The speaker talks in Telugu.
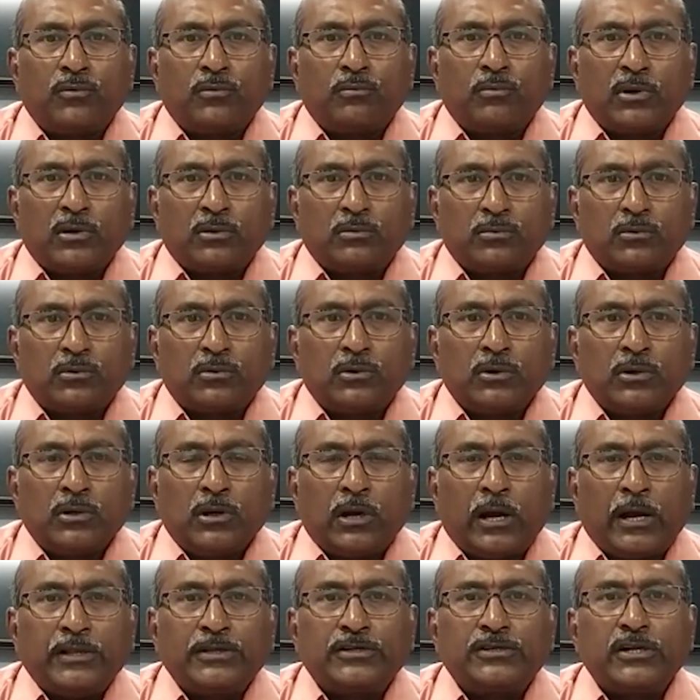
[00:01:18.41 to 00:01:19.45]
మనం
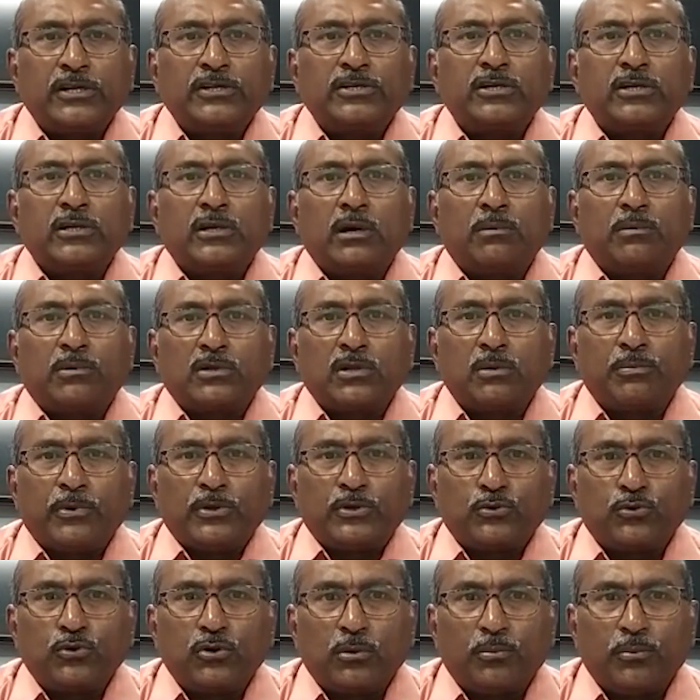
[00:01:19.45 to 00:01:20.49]
అంచెలంచెలుగా బస్సులు
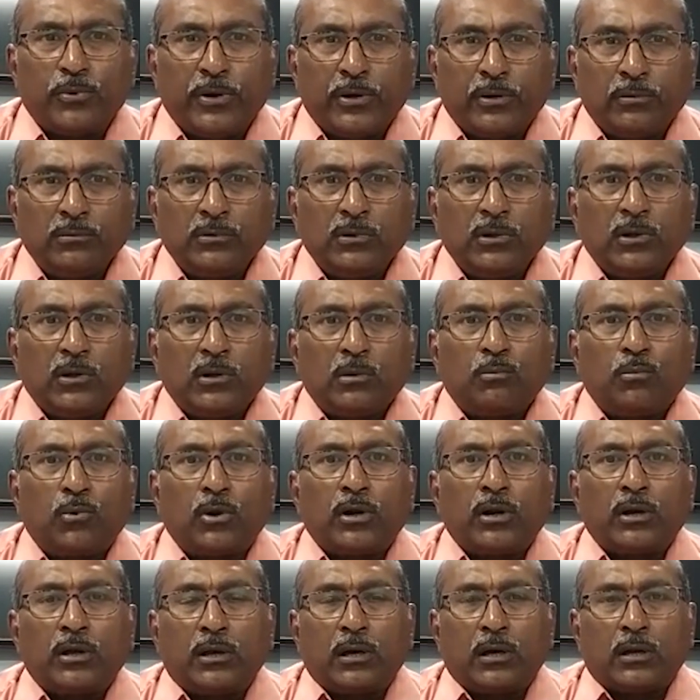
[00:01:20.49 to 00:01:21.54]
పెంచుకుంటూ పోయాం
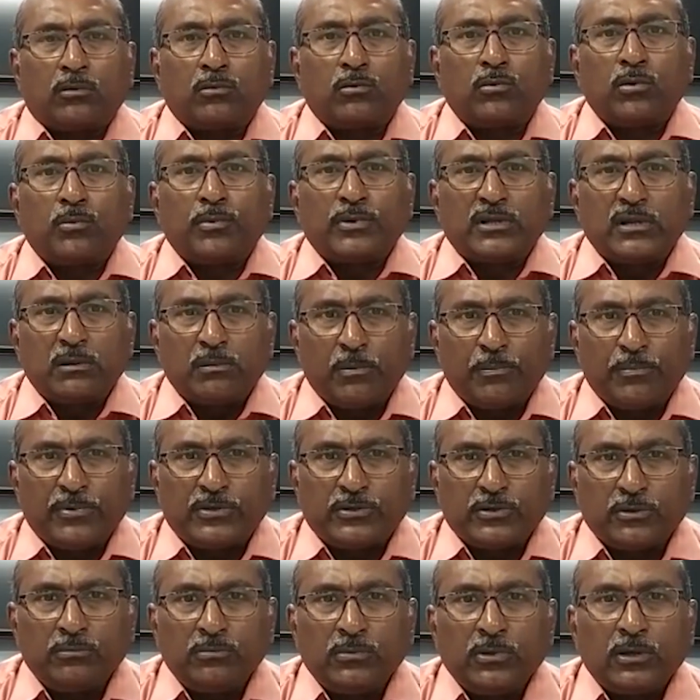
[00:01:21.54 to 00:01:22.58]
మొన్న అరవై మూడు బస్సులు
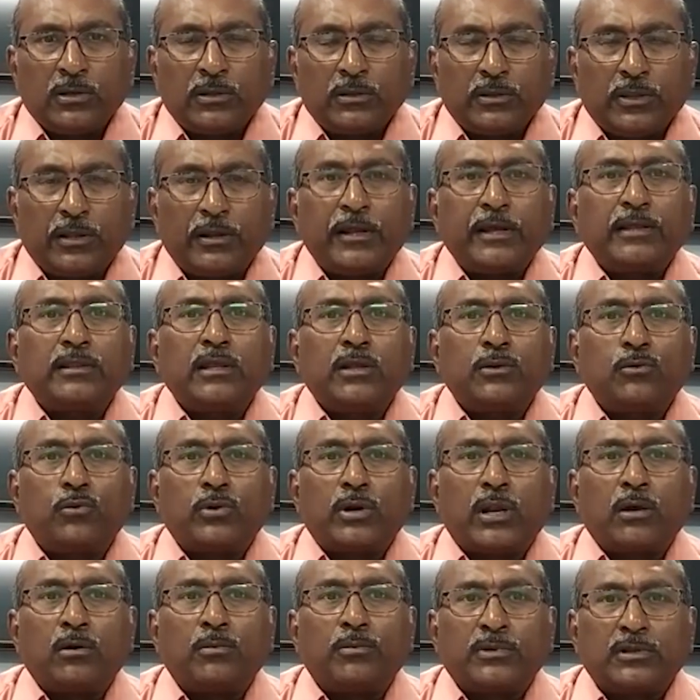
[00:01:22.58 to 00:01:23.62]
పంపించాం నిన్నైతే నూట
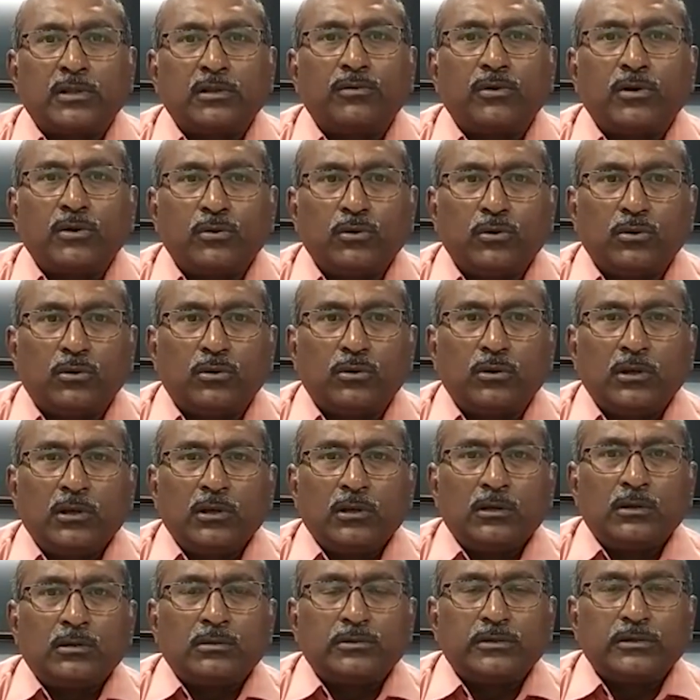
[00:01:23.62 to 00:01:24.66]
యాభై బస్సుల వరకు
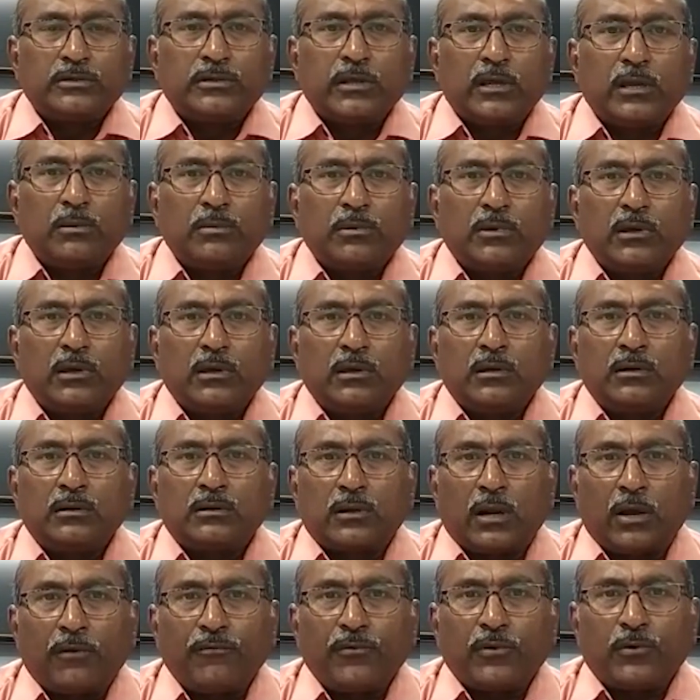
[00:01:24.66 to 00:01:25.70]
శ్రీశైలంకి
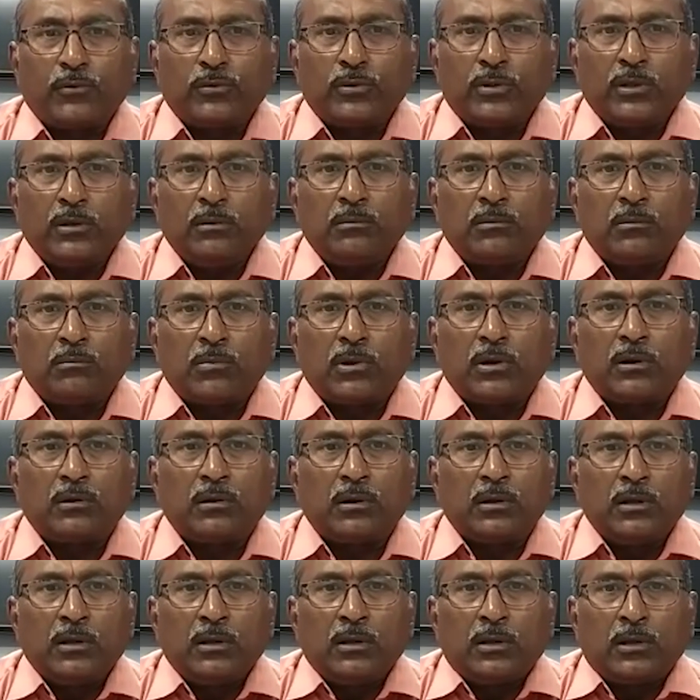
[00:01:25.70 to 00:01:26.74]
ట్రాఫిక్ ఉంది మన
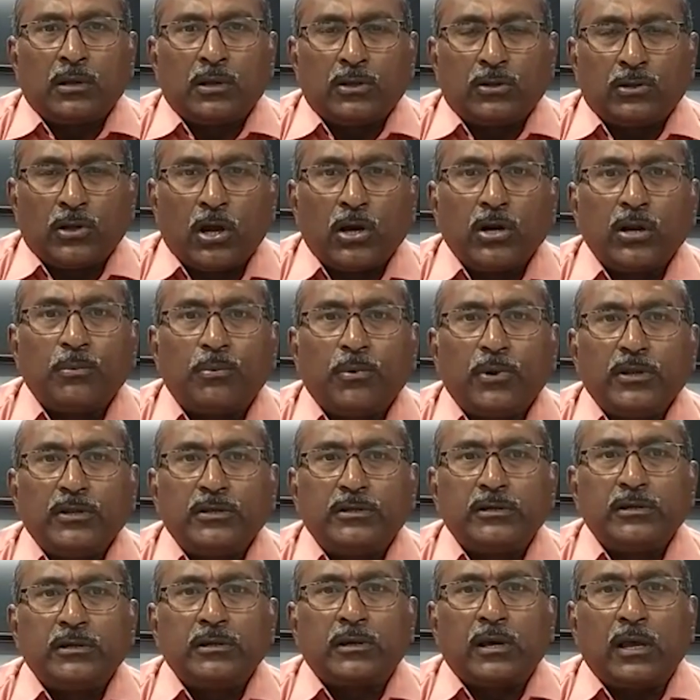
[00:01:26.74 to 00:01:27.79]
ఈ నాలుగు
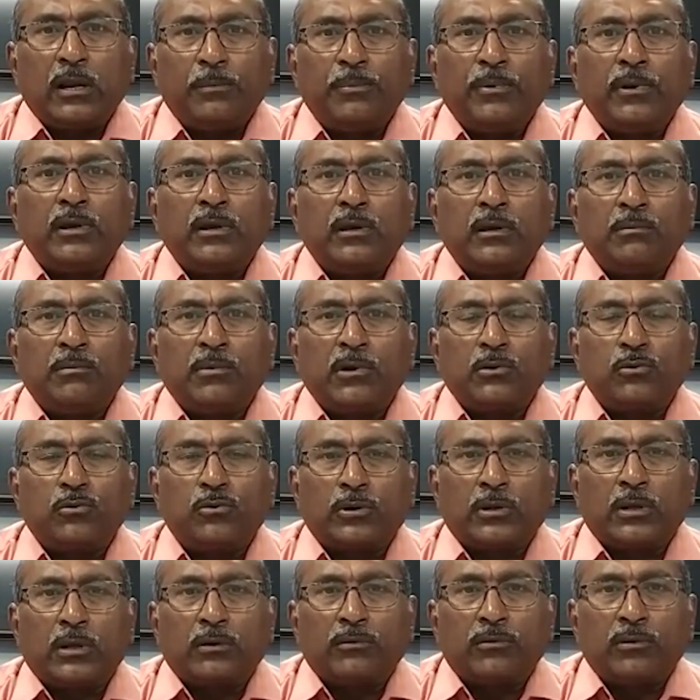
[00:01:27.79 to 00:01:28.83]
గురించి కలిపి మీరు నూట
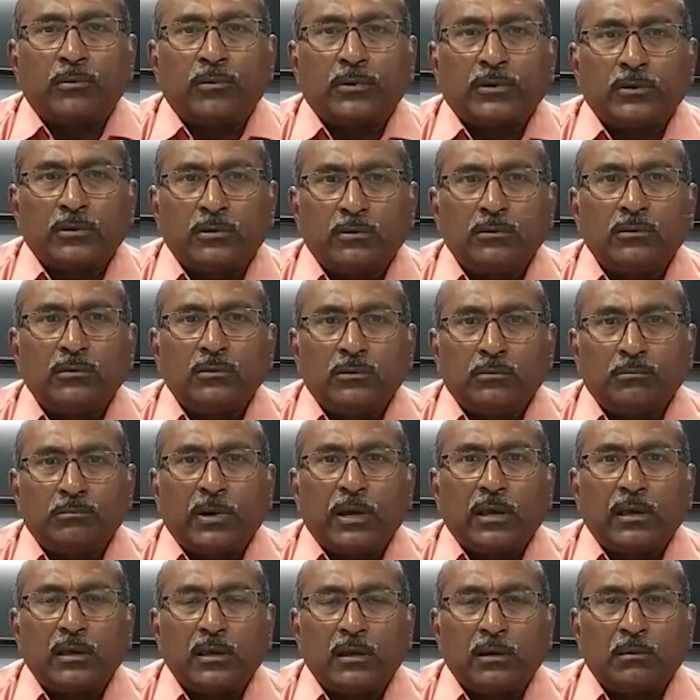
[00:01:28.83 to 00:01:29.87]
అరవై బస్సులు
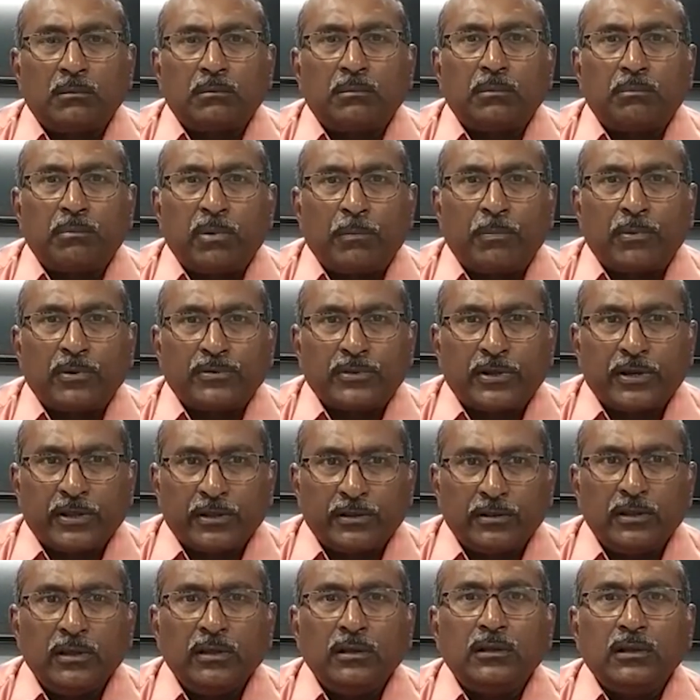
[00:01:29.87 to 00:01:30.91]
పైకి పంపడం
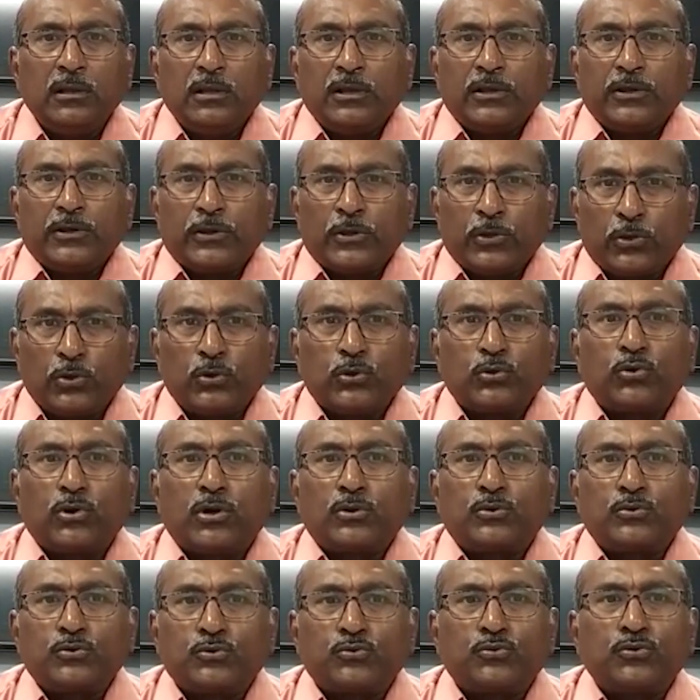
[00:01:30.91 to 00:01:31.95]
జరిగింది ఈ రోజు కూడా
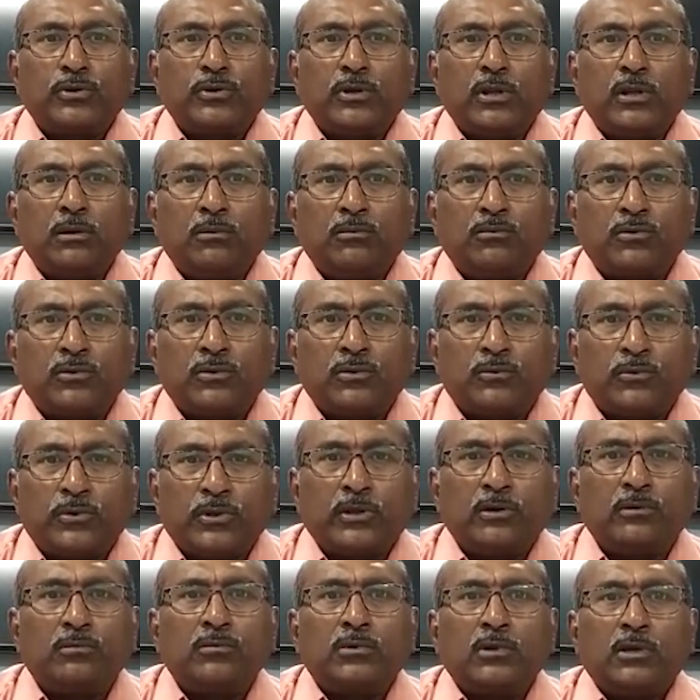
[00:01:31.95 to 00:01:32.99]
చూసుకుంటే
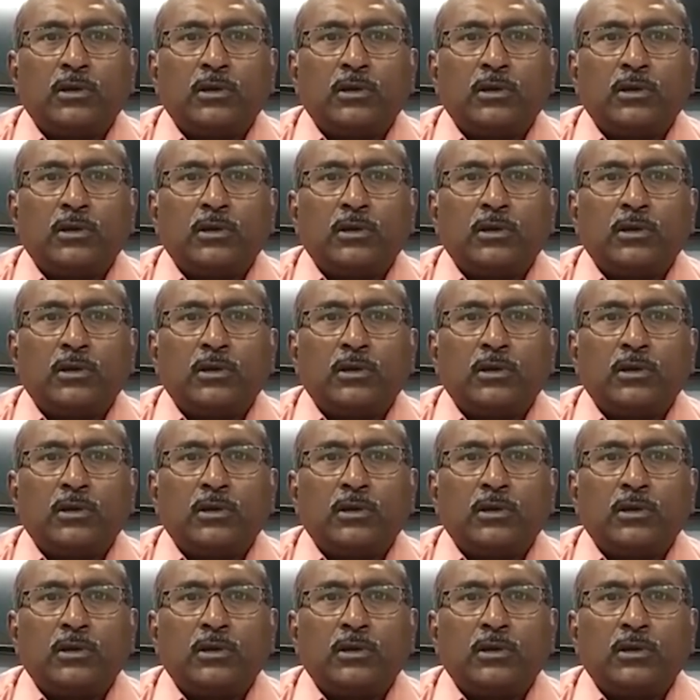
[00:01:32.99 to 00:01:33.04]
ఉదయం